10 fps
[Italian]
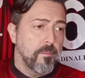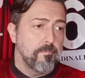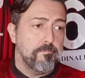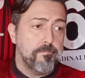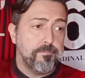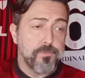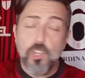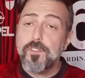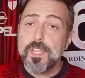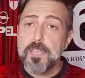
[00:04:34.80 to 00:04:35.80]
Mm,
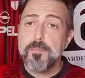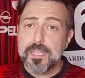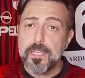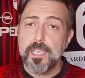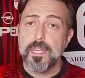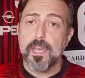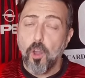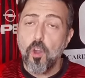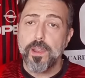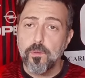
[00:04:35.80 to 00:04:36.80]
giovedì
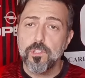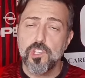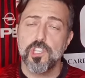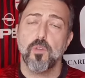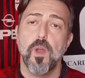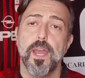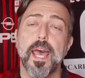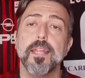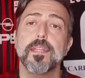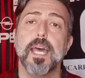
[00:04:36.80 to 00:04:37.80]
mattina, ore
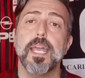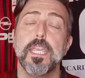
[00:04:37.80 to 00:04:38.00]
11.40,